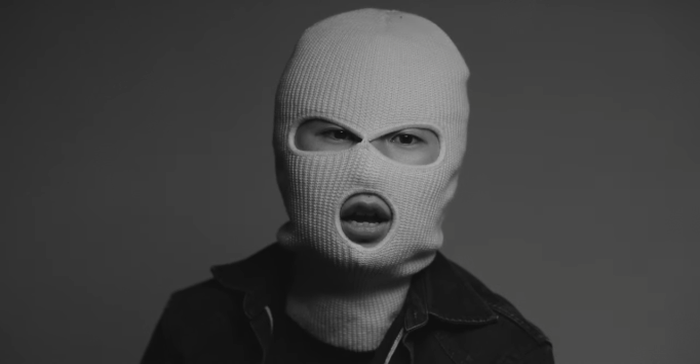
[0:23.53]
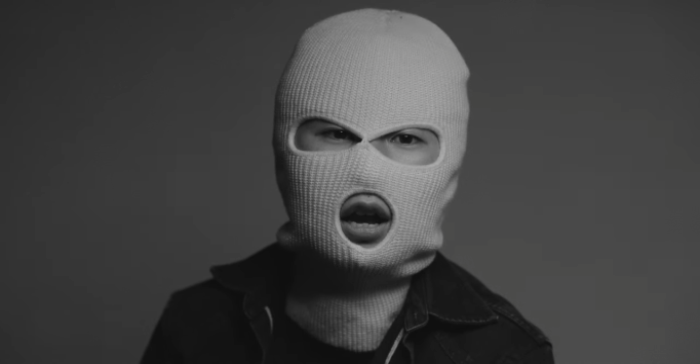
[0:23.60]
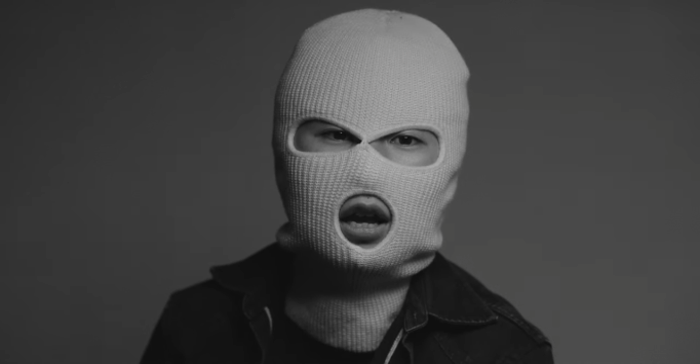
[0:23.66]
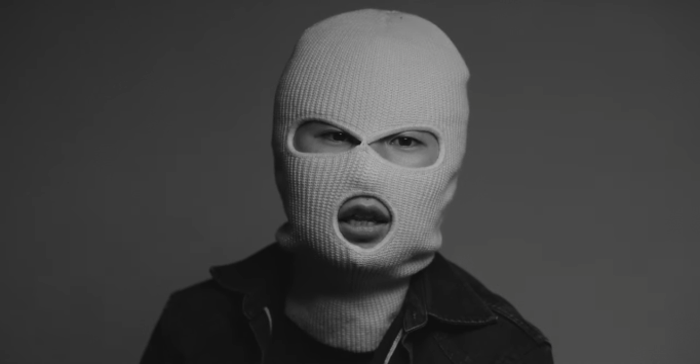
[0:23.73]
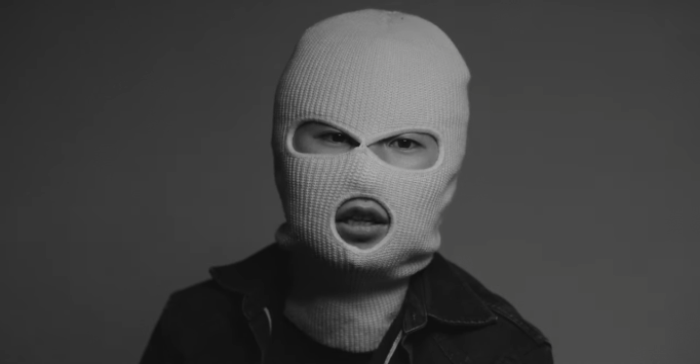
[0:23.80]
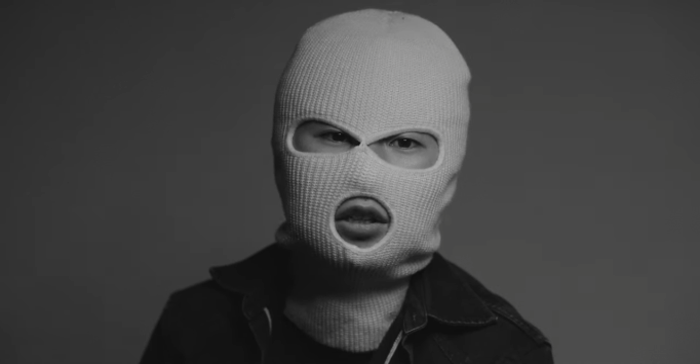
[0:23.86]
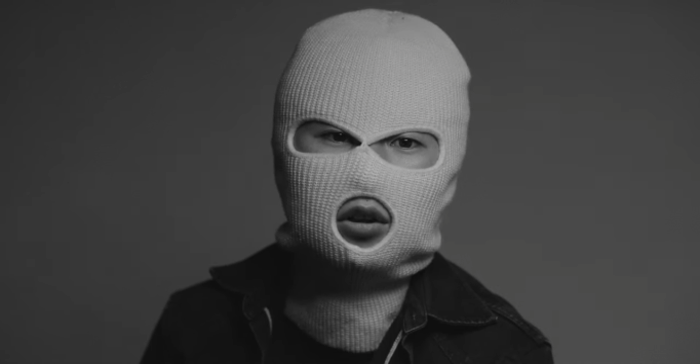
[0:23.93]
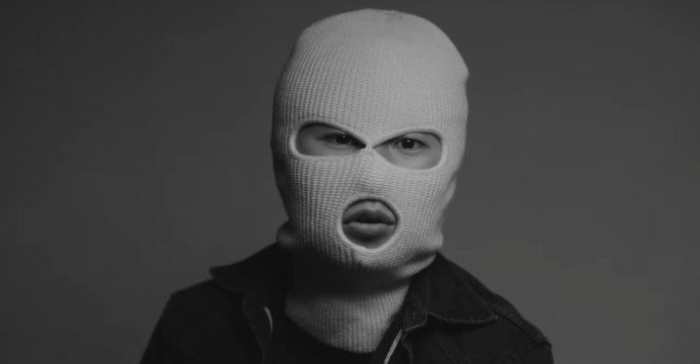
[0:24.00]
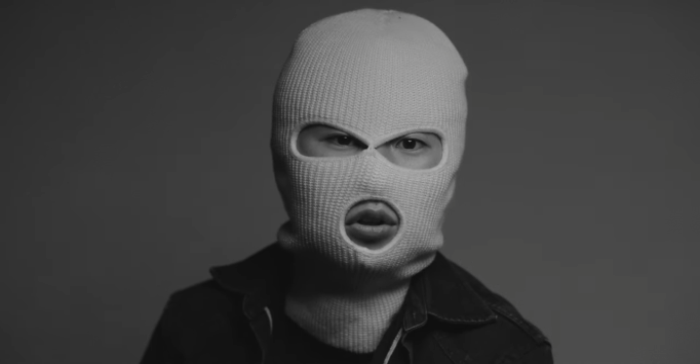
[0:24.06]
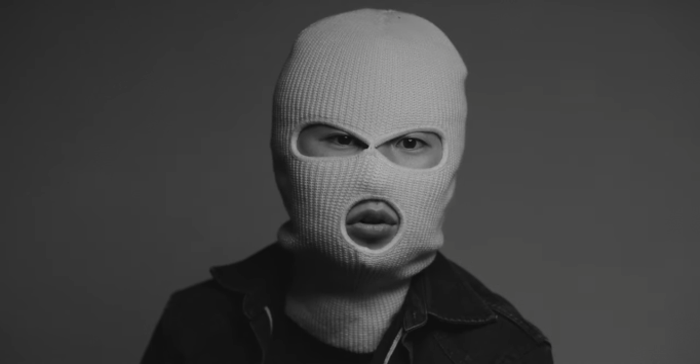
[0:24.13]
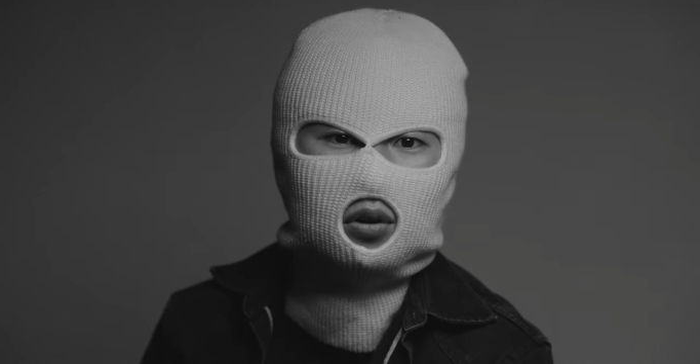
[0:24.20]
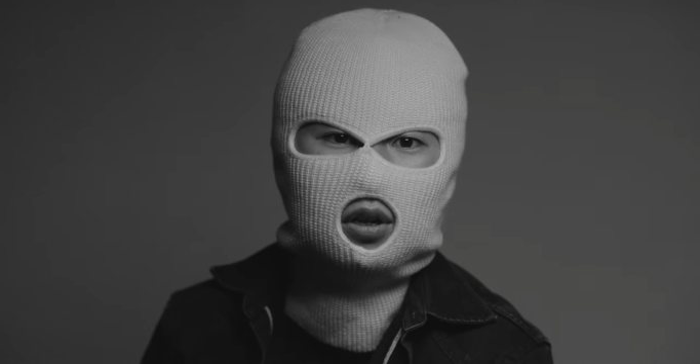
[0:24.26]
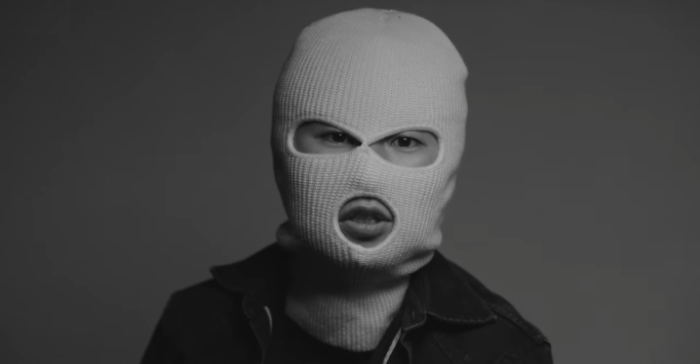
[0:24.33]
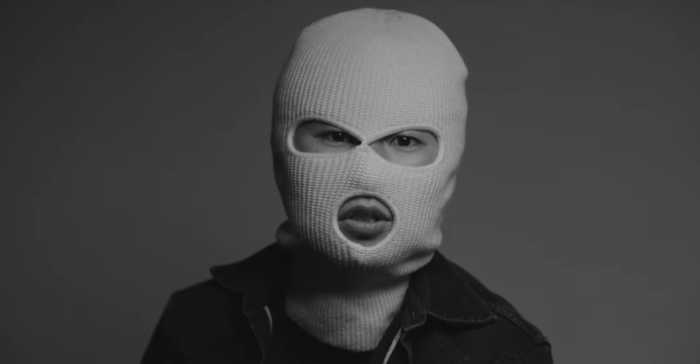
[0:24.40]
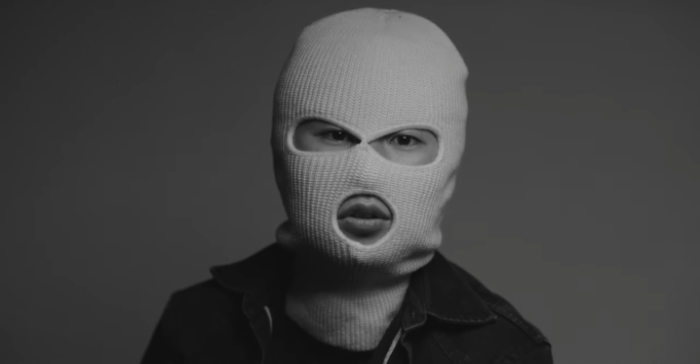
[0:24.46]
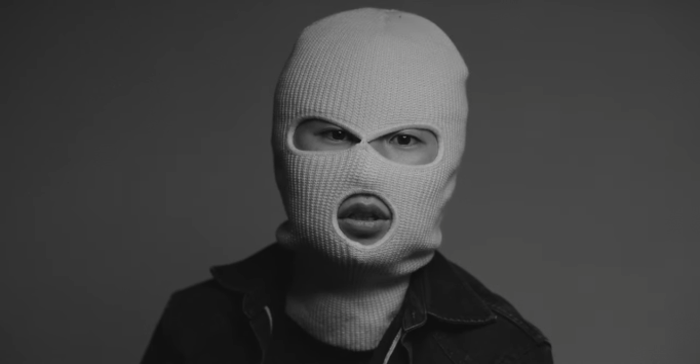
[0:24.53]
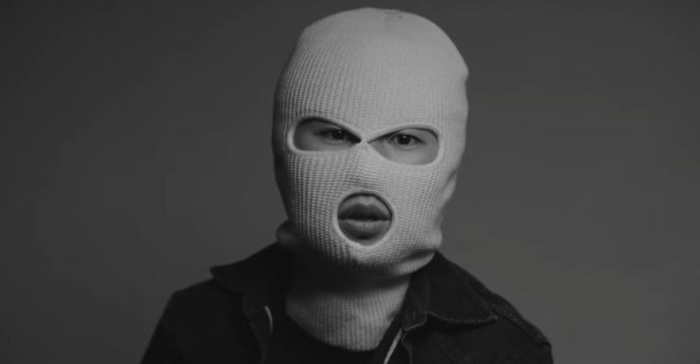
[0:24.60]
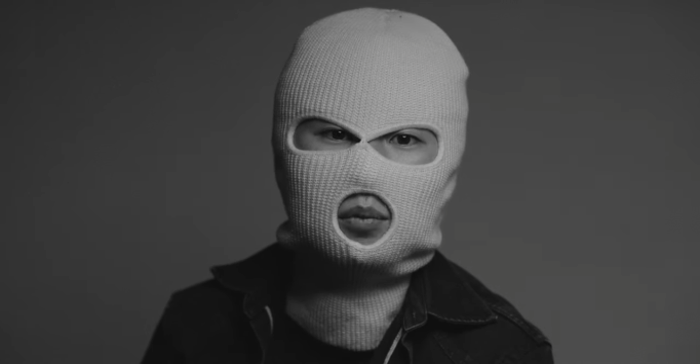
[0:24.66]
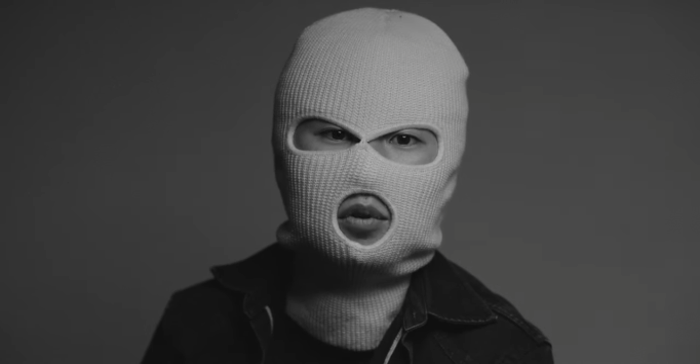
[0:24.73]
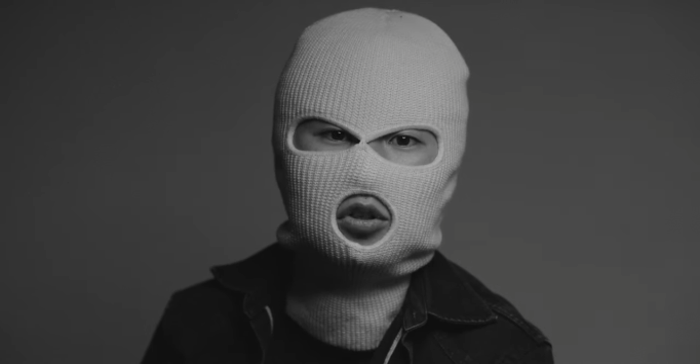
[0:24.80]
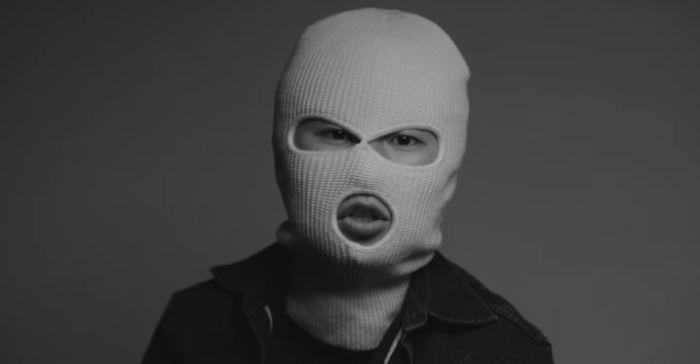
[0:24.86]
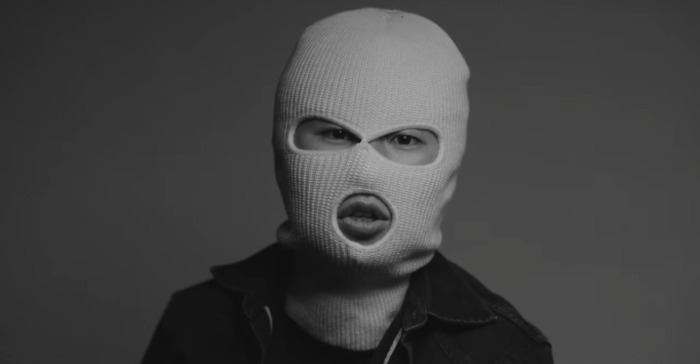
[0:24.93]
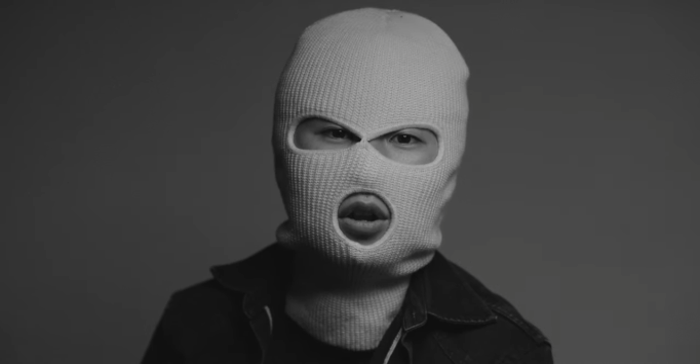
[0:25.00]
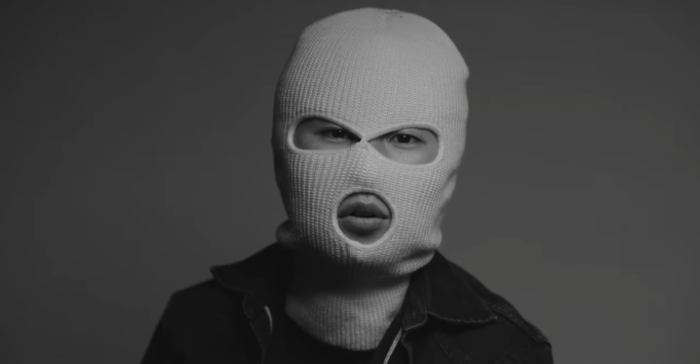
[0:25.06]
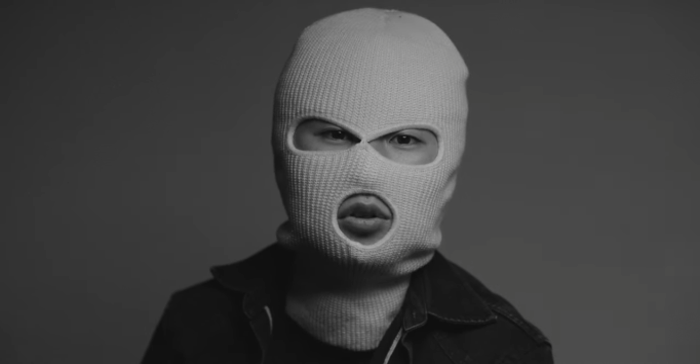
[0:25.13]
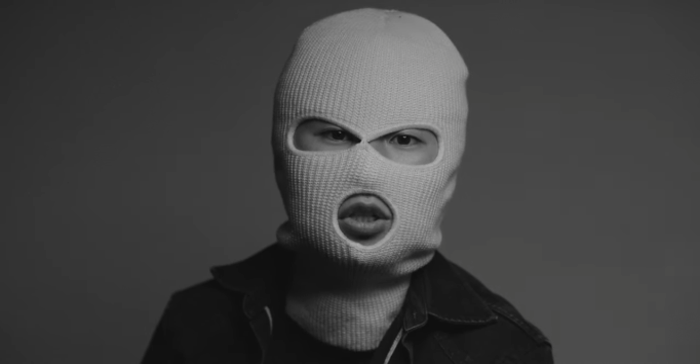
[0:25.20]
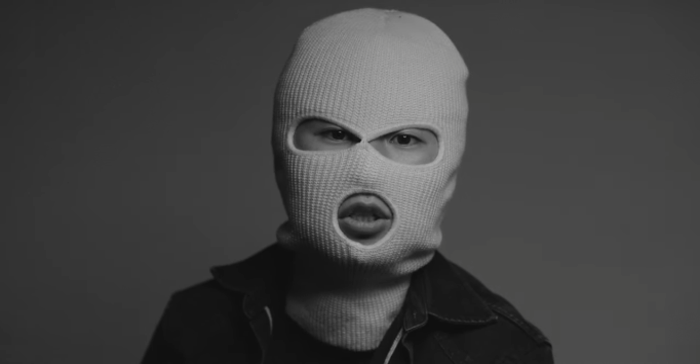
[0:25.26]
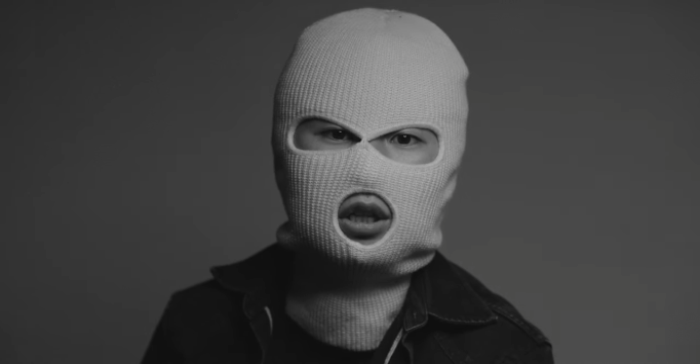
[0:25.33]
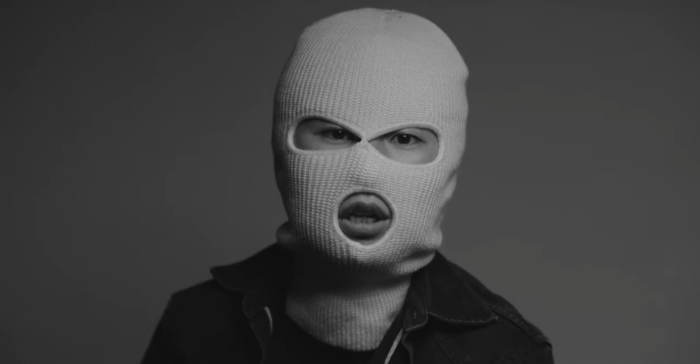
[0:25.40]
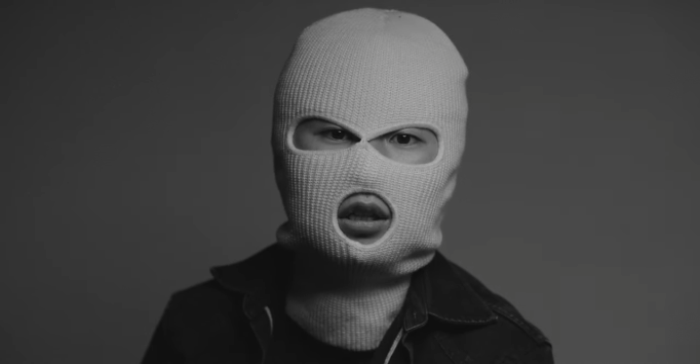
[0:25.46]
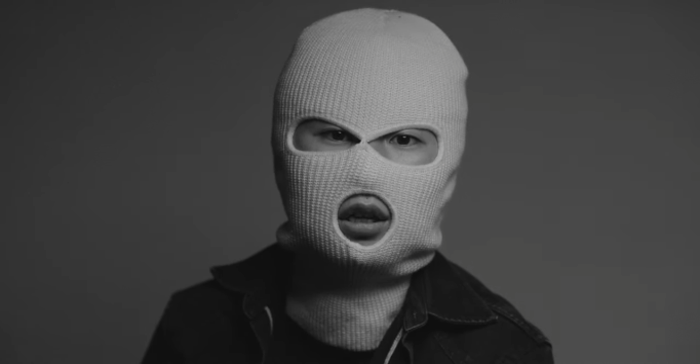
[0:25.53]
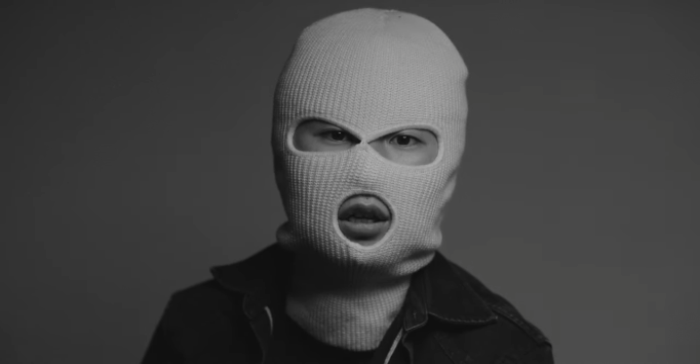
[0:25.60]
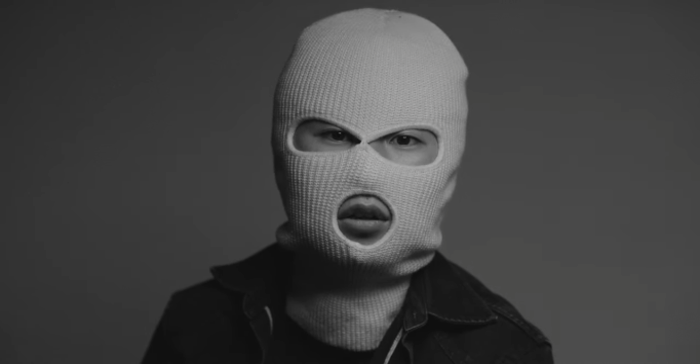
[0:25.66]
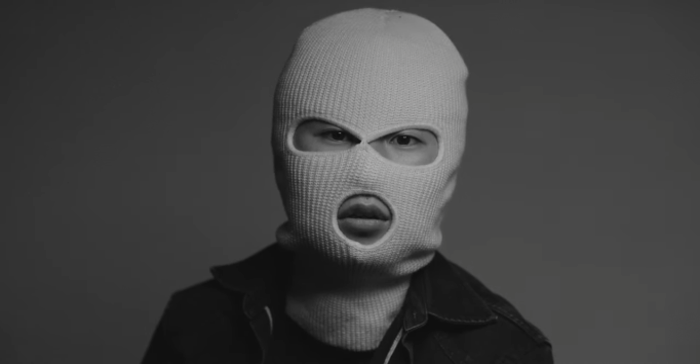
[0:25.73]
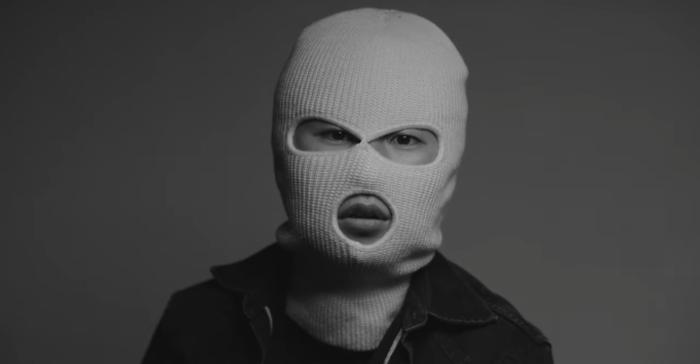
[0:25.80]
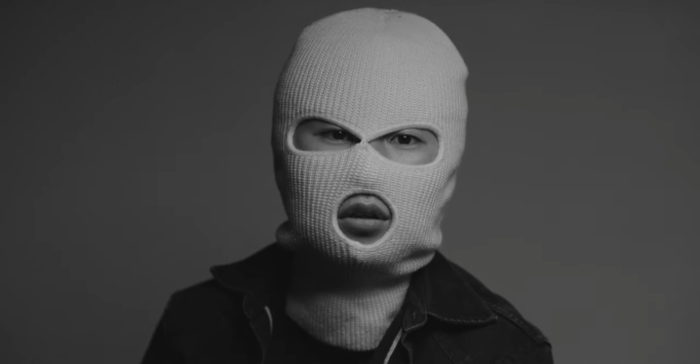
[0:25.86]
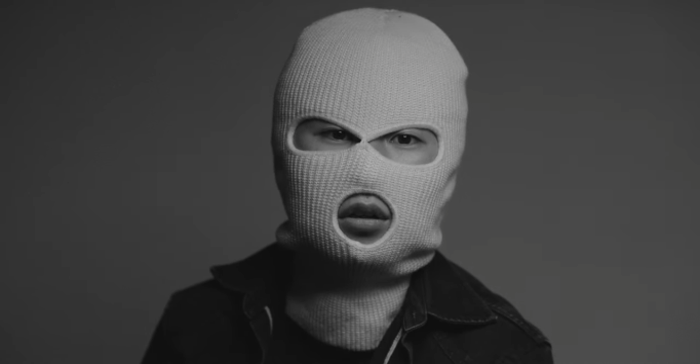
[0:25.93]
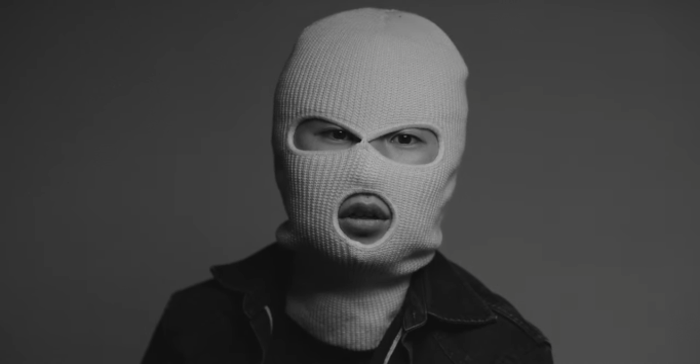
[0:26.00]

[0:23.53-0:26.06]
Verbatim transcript: あなたを強化するための手段を続けている。